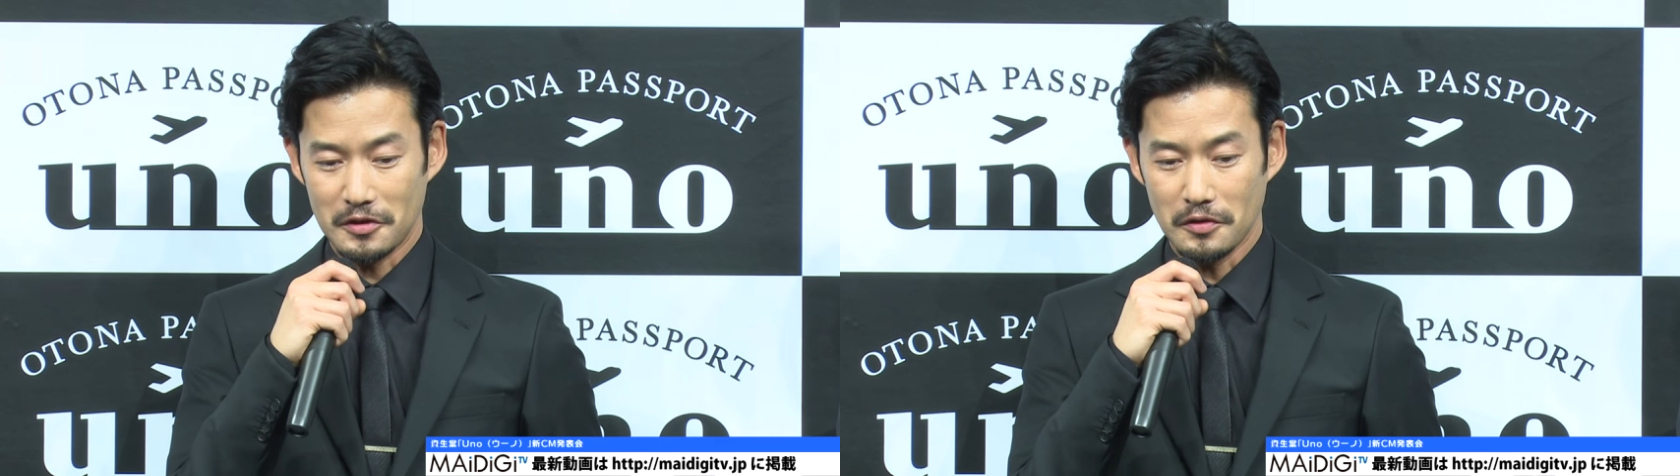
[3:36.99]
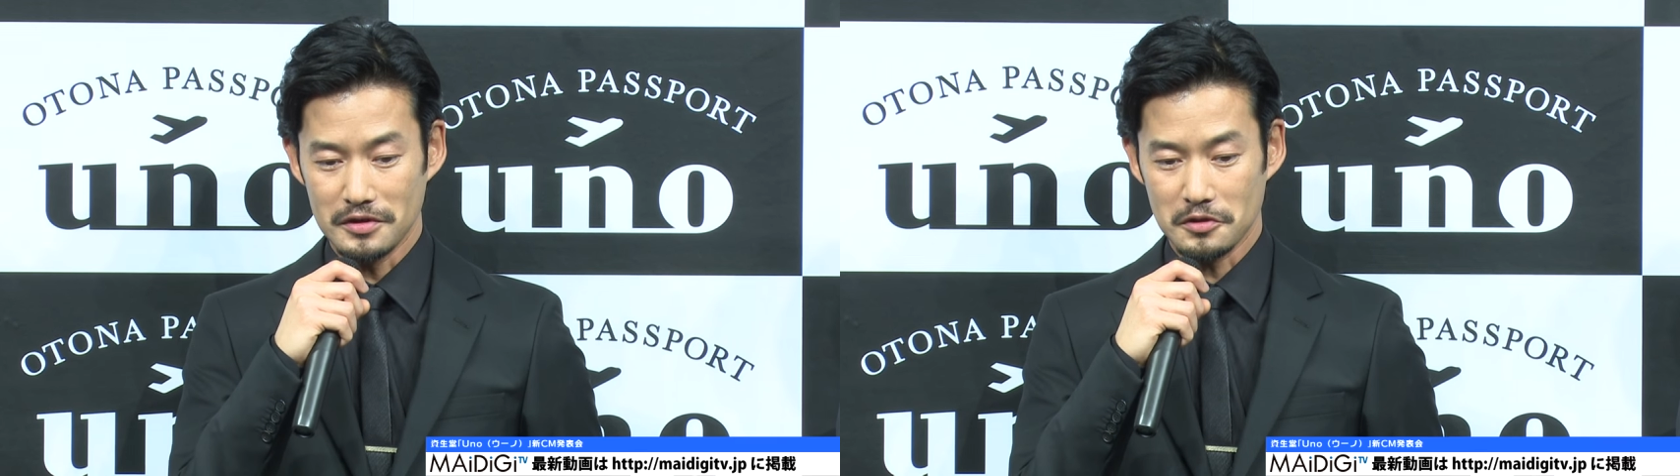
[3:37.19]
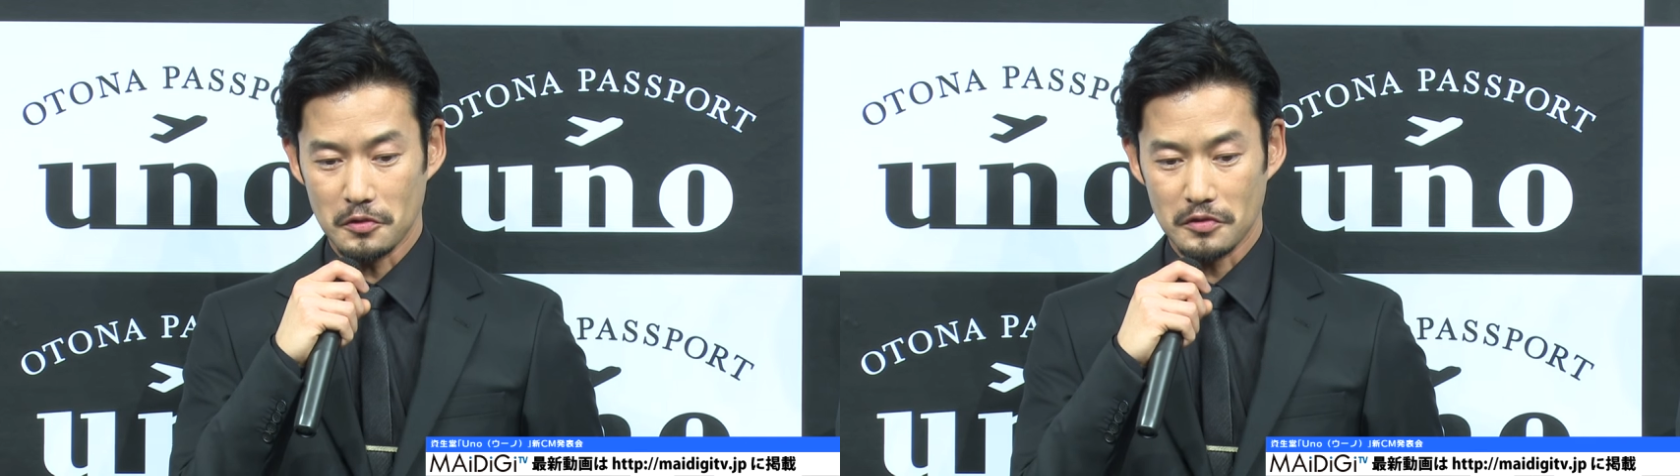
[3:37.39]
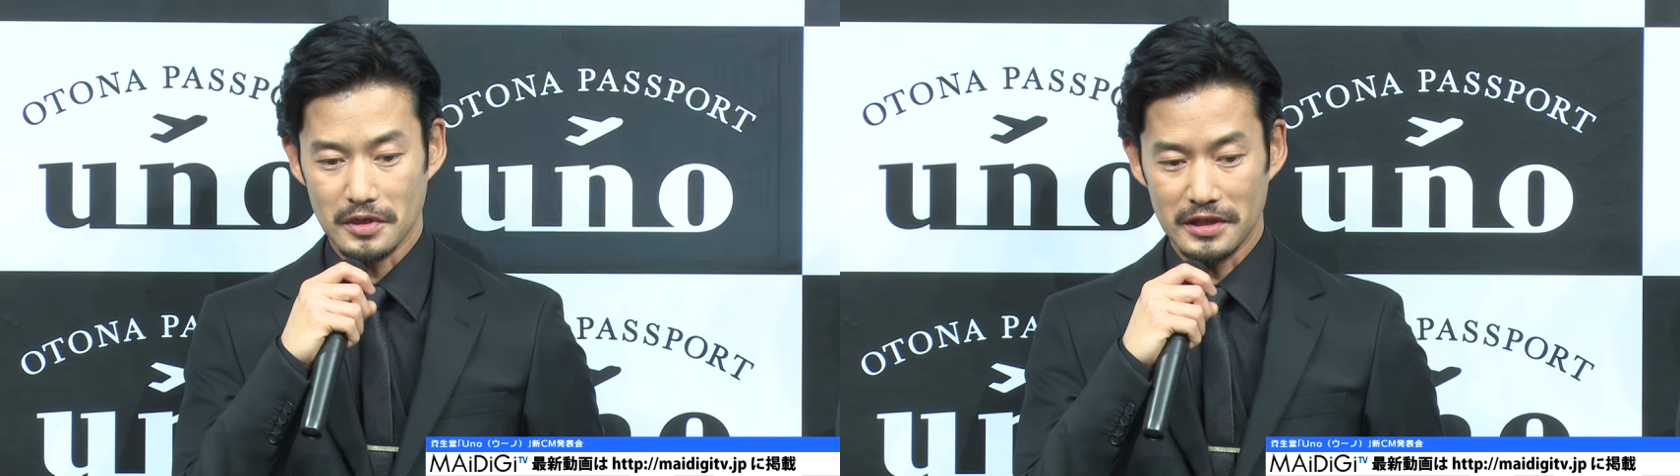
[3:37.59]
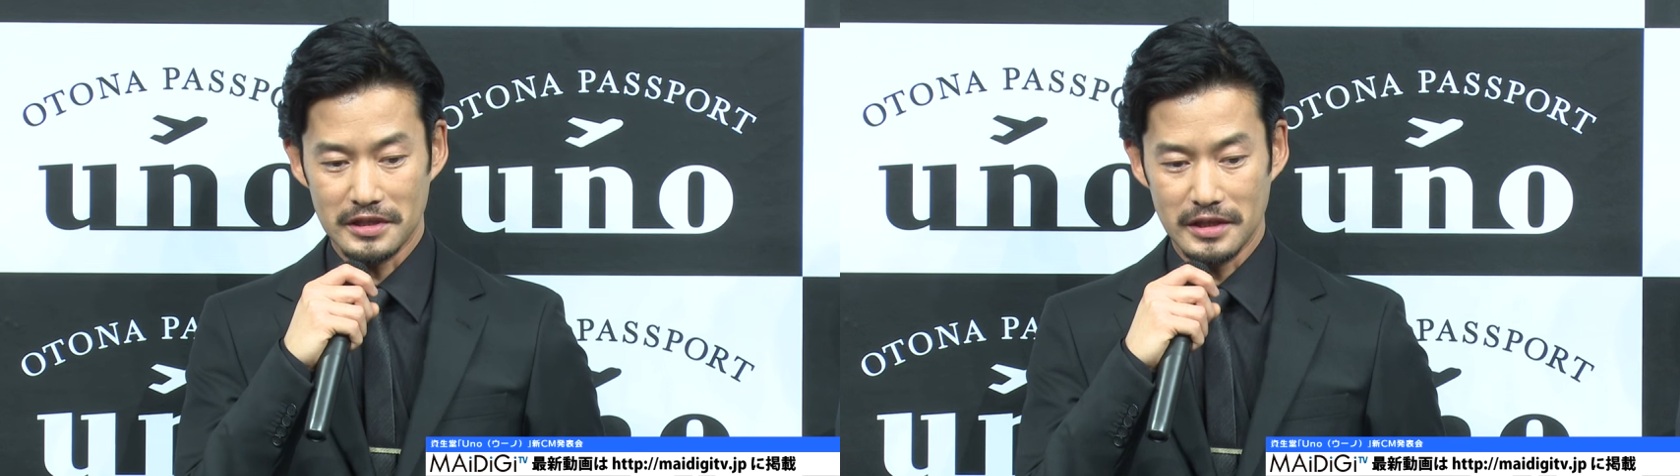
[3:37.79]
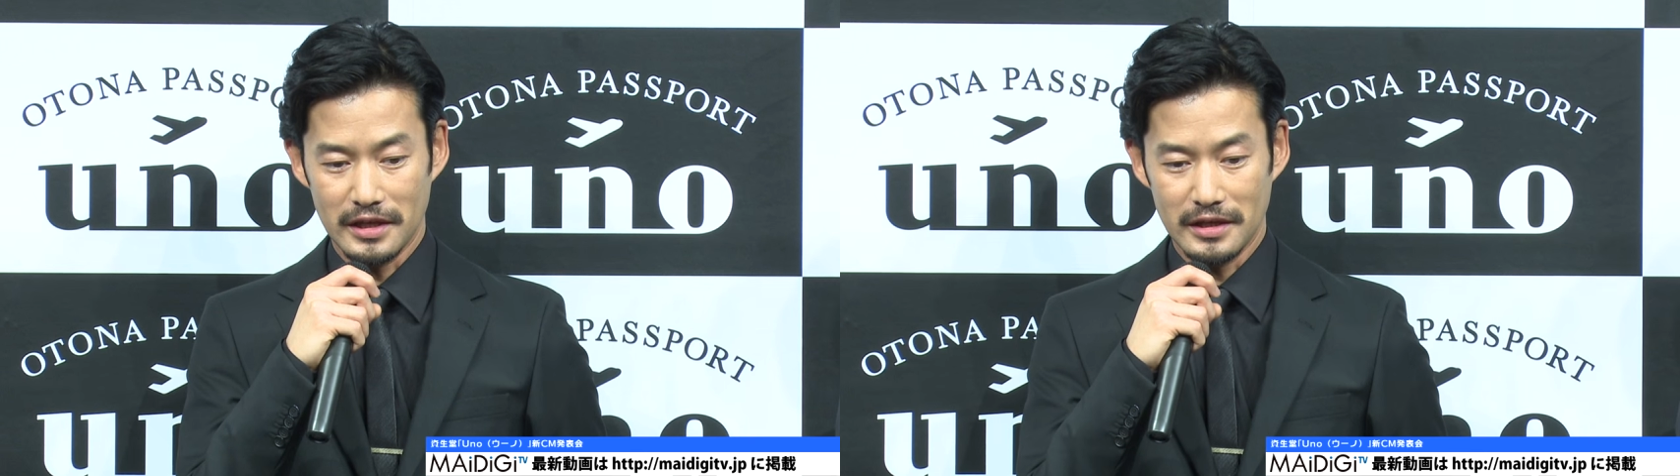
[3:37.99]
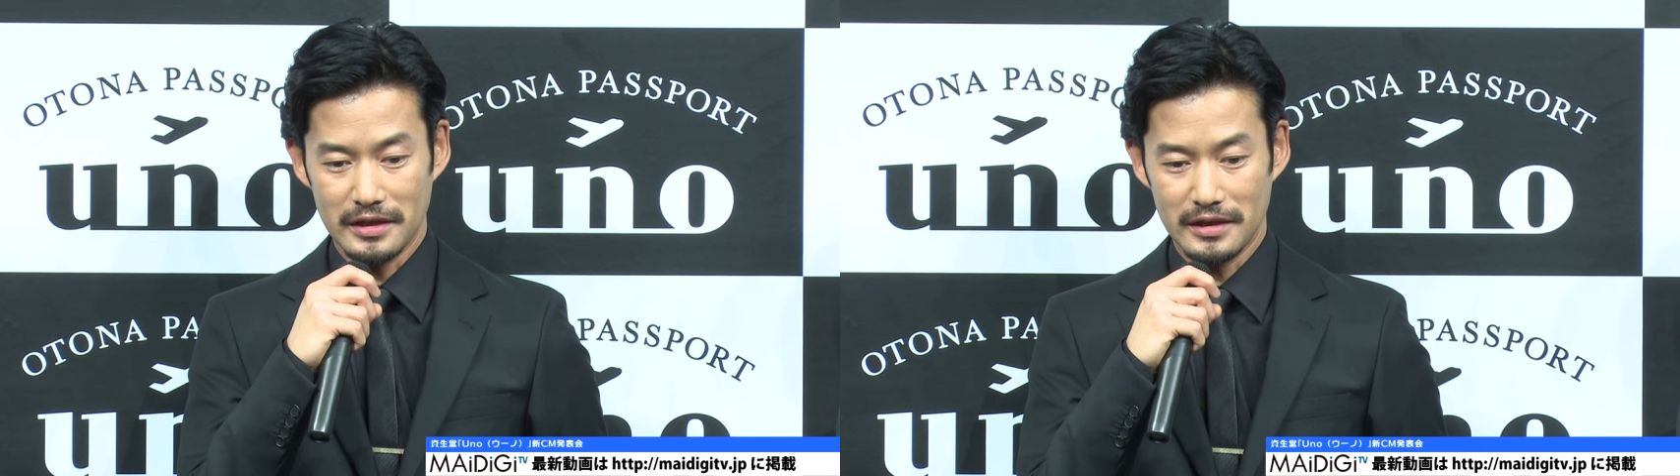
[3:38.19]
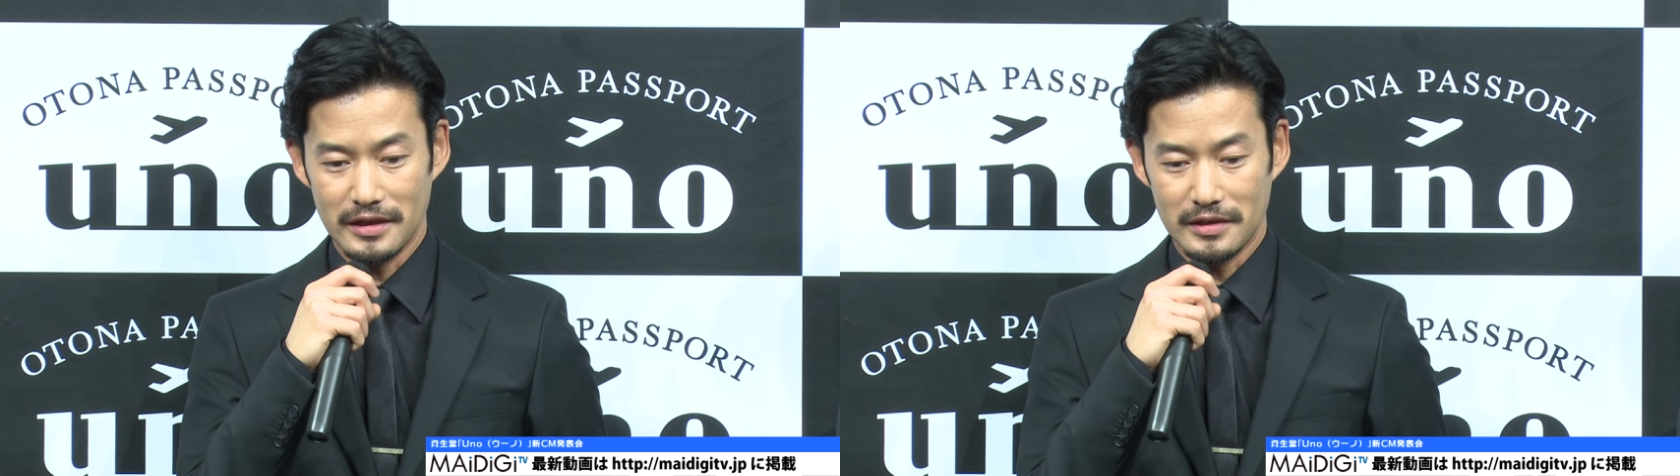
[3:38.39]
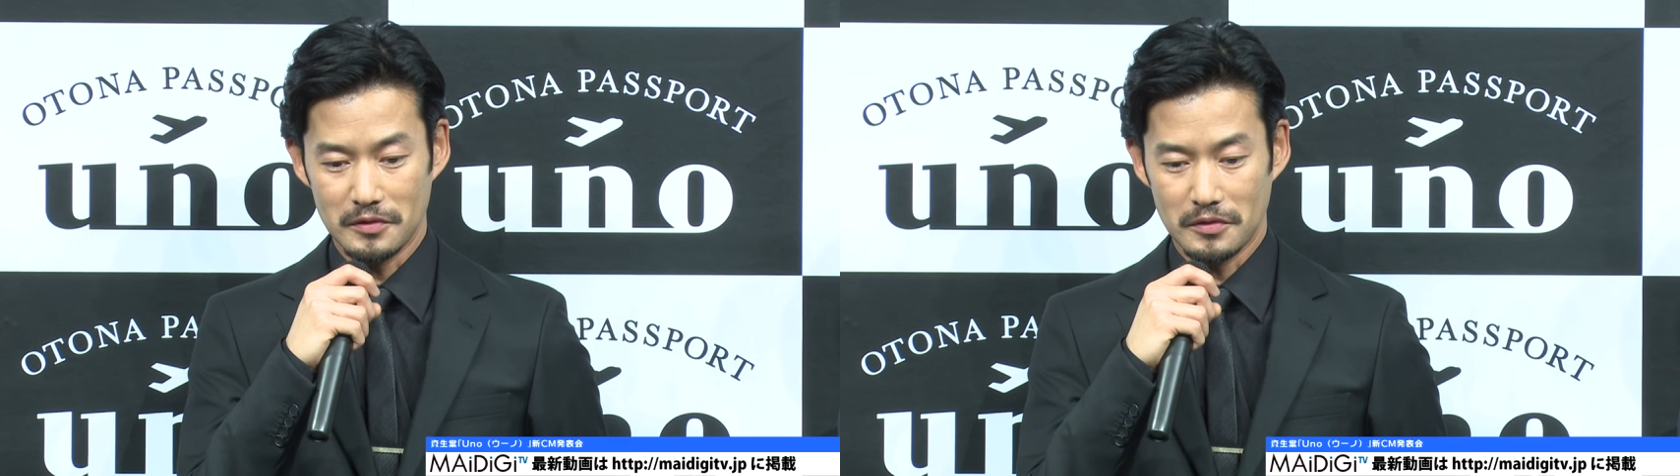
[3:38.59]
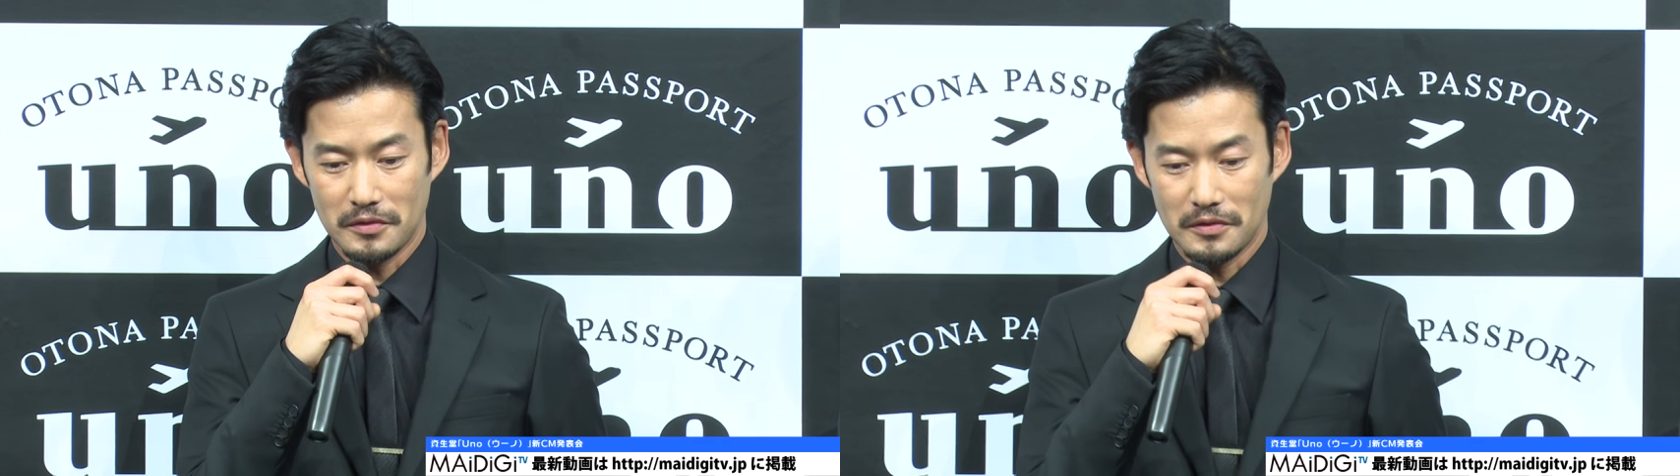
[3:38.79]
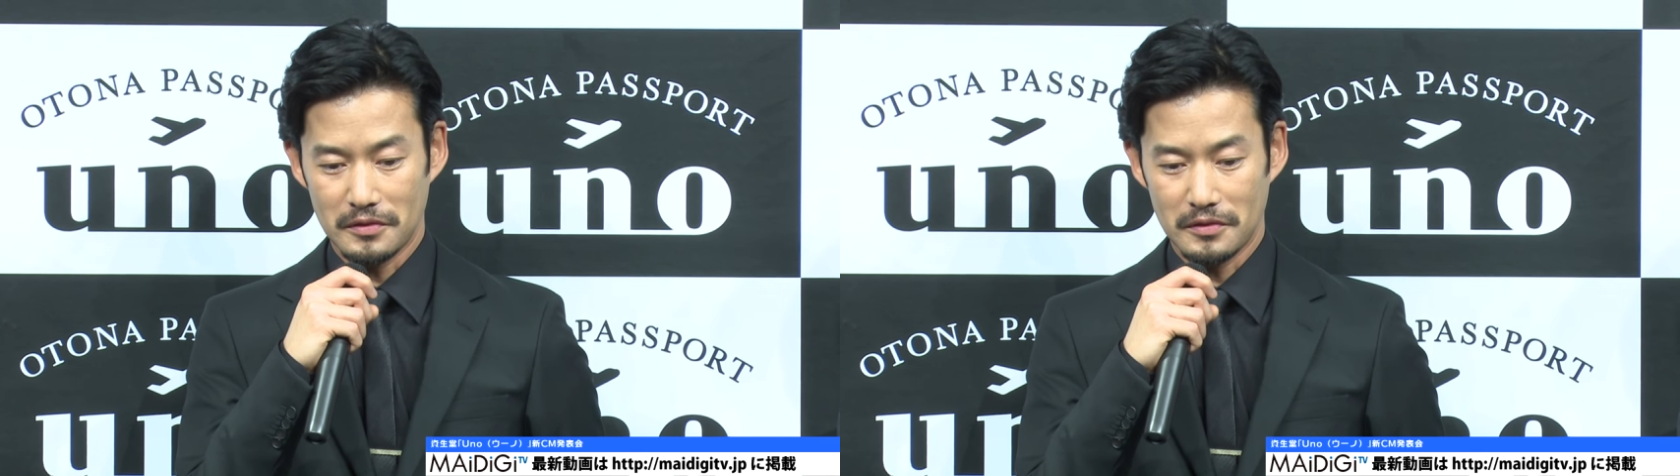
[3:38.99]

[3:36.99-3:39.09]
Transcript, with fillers: 共演することができてあの